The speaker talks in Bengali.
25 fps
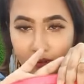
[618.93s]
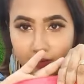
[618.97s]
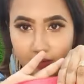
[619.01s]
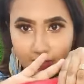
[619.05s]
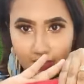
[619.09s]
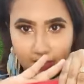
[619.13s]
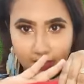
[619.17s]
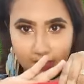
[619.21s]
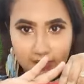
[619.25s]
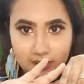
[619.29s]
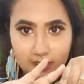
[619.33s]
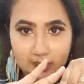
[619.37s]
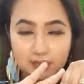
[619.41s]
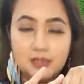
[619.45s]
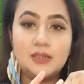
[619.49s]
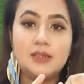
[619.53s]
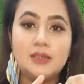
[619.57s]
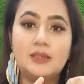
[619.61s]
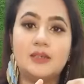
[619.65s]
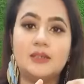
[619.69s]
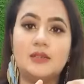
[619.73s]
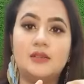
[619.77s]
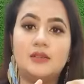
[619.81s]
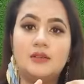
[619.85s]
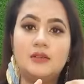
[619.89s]
রেড
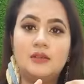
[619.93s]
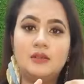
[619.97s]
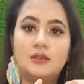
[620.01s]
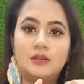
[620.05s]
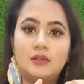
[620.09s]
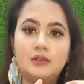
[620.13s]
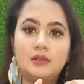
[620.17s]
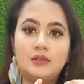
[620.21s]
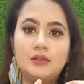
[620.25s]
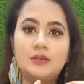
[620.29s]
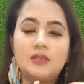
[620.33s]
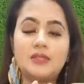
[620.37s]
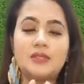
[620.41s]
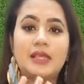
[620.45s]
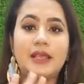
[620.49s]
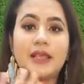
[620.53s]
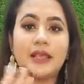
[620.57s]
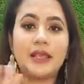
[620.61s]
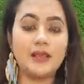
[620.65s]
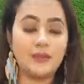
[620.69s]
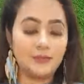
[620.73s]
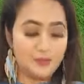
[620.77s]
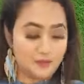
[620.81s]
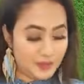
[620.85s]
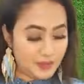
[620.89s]
কালারটা
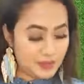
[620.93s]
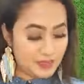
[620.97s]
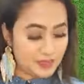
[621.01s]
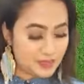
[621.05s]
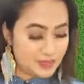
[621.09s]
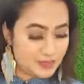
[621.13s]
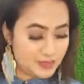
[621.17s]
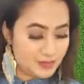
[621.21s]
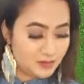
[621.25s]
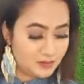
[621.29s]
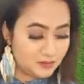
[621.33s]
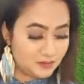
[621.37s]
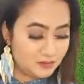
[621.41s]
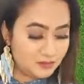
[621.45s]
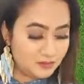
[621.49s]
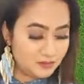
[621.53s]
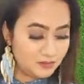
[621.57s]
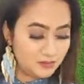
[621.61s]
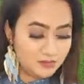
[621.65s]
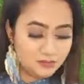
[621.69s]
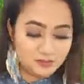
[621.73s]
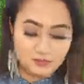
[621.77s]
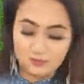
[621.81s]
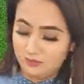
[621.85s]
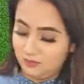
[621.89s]
সেকেন্ড পিস
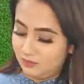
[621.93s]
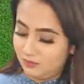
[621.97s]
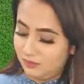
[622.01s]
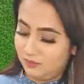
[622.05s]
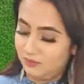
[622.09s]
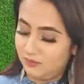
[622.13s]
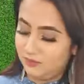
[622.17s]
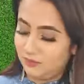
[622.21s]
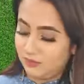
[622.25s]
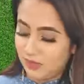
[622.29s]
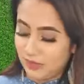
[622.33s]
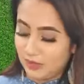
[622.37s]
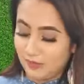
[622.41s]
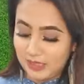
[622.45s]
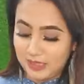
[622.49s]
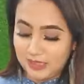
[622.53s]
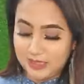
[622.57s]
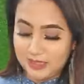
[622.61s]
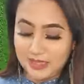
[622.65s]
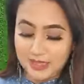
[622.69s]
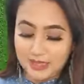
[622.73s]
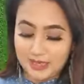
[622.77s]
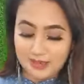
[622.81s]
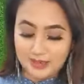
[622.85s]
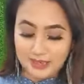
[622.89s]
মানে
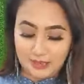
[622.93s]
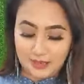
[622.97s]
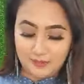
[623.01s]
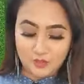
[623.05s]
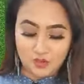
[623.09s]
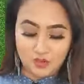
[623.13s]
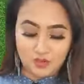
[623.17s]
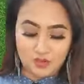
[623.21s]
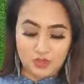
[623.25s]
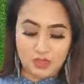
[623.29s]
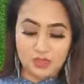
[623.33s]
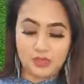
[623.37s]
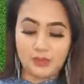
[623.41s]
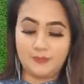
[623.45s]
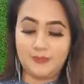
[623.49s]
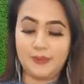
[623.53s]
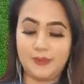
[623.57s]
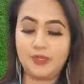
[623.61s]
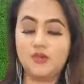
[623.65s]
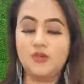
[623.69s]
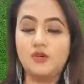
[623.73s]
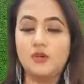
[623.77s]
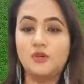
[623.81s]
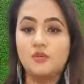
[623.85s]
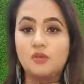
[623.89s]
সেকেন্ড টাইম কোনোটা
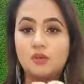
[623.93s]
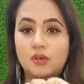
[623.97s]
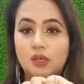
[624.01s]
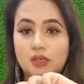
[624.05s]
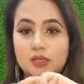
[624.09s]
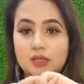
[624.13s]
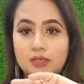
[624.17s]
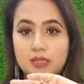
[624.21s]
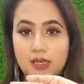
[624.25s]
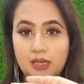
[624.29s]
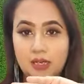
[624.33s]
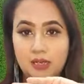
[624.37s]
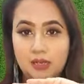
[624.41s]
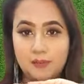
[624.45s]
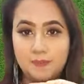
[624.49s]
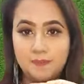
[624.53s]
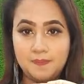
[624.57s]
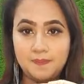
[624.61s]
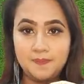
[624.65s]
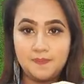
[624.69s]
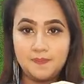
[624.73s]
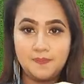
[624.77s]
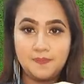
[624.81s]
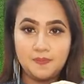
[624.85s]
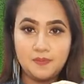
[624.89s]
রিপিট করবো না স্কাই
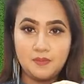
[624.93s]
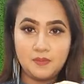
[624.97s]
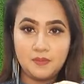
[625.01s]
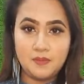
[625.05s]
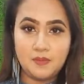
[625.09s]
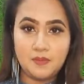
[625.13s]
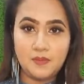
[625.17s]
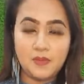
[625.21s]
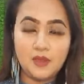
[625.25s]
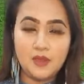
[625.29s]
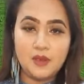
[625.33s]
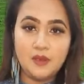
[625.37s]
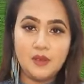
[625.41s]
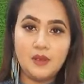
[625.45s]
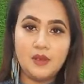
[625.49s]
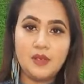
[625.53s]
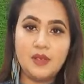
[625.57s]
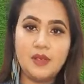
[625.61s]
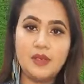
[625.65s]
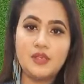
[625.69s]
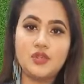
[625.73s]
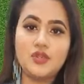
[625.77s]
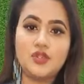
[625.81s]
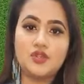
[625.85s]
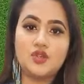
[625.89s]

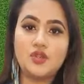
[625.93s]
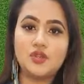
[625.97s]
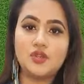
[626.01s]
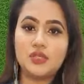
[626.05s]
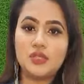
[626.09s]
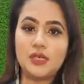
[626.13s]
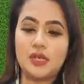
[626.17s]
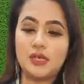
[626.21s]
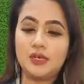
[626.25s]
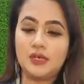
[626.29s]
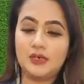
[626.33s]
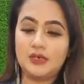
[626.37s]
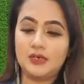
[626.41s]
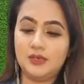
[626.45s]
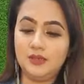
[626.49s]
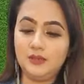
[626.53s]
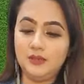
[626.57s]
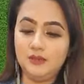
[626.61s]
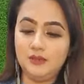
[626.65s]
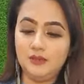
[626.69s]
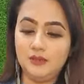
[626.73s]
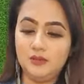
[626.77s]
স্টোন ছাড়াটা